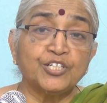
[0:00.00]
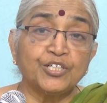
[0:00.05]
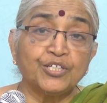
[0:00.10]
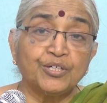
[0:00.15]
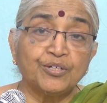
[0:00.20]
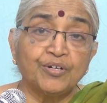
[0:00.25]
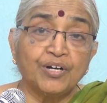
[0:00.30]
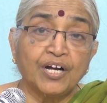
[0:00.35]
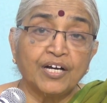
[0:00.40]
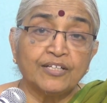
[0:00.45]

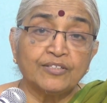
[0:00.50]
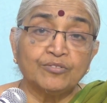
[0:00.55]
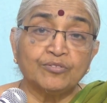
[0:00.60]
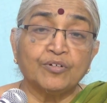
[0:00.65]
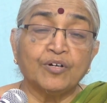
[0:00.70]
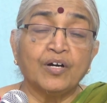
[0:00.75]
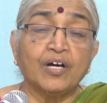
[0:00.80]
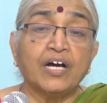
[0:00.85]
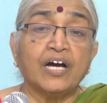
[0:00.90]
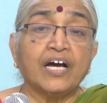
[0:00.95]
చెడ్డు రాదు
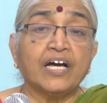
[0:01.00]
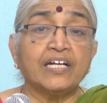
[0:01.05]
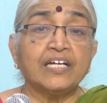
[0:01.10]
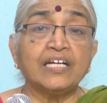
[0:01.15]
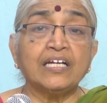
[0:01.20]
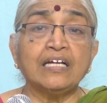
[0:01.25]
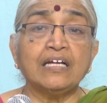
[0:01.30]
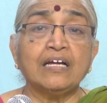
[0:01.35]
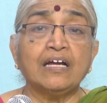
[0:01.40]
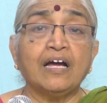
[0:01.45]

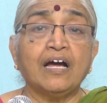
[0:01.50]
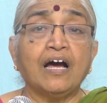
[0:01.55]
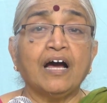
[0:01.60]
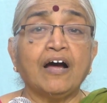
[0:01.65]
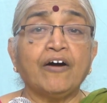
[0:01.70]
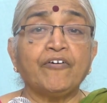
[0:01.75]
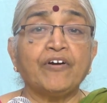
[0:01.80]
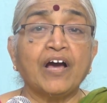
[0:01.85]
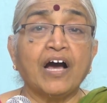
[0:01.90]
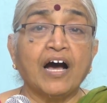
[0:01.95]
అని
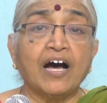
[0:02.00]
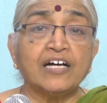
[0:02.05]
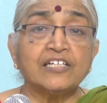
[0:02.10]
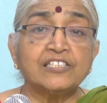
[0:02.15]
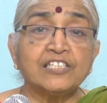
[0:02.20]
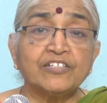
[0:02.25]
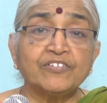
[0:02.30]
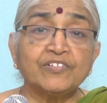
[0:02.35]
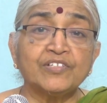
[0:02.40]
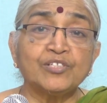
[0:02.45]
ఆవిడ
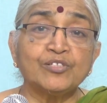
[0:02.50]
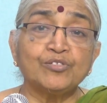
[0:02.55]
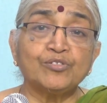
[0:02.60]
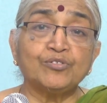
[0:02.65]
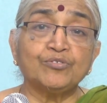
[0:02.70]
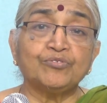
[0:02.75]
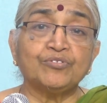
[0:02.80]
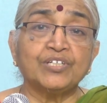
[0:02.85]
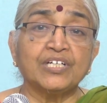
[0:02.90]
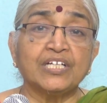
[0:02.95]

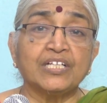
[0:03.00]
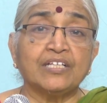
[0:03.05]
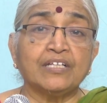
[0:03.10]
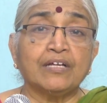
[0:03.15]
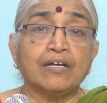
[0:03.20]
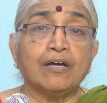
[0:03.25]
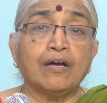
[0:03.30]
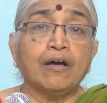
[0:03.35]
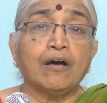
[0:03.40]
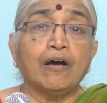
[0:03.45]
ఆశీర్వదిస్తూ
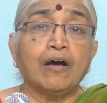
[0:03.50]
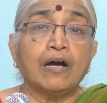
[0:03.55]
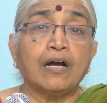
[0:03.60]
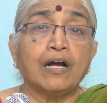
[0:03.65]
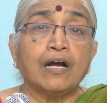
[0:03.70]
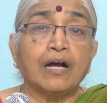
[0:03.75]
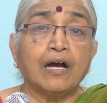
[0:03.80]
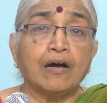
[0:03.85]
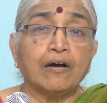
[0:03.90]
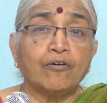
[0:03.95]
ఉండేది
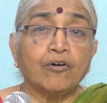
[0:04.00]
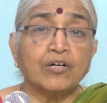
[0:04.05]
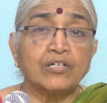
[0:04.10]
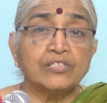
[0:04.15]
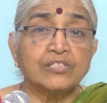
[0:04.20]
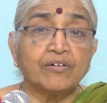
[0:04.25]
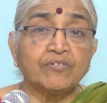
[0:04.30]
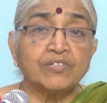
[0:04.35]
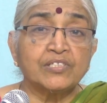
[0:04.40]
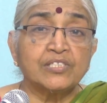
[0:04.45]
ఒక
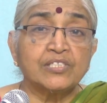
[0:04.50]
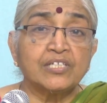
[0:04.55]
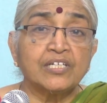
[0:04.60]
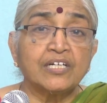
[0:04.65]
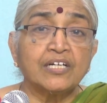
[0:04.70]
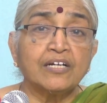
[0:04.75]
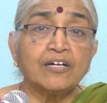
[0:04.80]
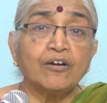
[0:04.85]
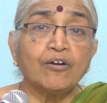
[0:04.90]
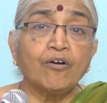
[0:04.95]

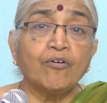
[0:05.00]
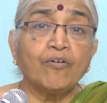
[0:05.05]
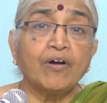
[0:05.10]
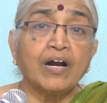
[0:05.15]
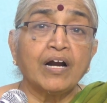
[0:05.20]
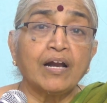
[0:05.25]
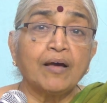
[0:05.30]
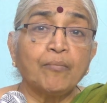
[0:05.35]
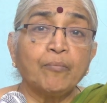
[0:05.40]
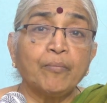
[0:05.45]
సంవత్సరంలో
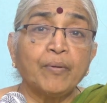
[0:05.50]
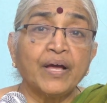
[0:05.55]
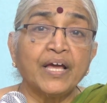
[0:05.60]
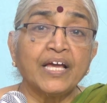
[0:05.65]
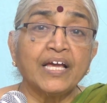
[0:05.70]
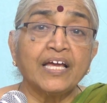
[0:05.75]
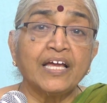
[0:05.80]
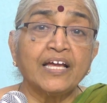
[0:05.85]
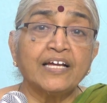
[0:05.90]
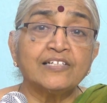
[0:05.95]
వాళ్ళ
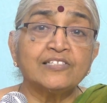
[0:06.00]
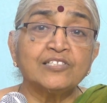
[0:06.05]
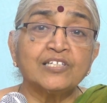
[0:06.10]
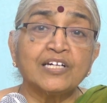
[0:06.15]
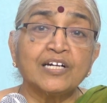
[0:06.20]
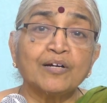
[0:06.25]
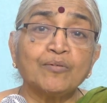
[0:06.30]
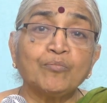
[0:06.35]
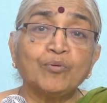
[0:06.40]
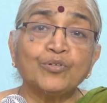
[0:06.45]
అబ్బాయికి ఏం
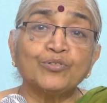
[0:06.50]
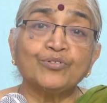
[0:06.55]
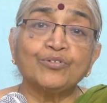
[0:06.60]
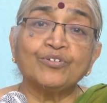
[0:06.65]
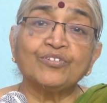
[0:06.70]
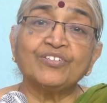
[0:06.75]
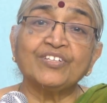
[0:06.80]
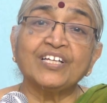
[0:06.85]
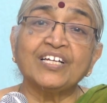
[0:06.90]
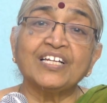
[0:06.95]

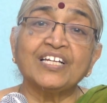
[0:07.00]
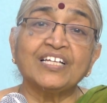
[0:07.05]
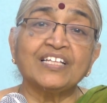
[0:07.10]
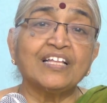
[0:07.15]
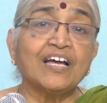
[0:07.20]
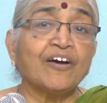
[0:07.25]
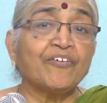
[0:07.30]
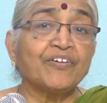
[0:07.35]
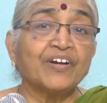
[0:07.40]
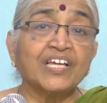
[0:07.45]
జరగబోతోంది
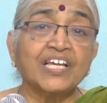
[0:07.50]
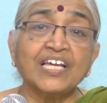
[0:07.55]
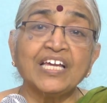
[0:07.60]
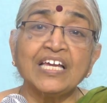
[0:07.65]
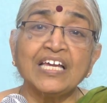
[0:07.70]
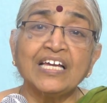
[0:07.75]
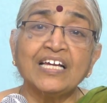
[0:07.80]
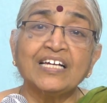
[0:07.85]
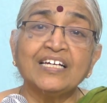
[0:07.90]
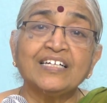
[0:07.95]
అనేది
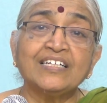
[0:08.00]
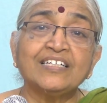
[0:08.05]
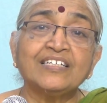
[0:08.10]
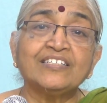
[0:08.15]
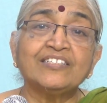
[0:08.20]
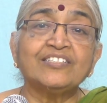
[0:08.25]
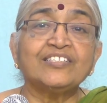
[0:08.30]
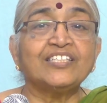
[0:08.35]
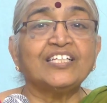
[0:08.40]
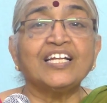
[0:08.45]
ఆవిడకి
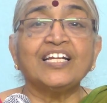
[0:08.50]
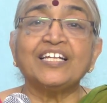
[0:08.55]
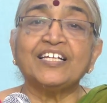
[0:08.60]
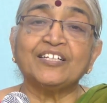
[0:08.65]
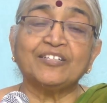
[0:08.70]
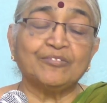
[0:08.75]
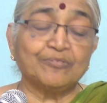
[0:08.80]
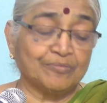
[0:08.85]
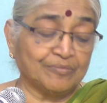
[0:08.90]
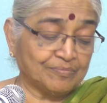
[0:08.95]

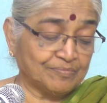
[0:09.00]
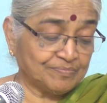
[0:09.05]
తెలియదు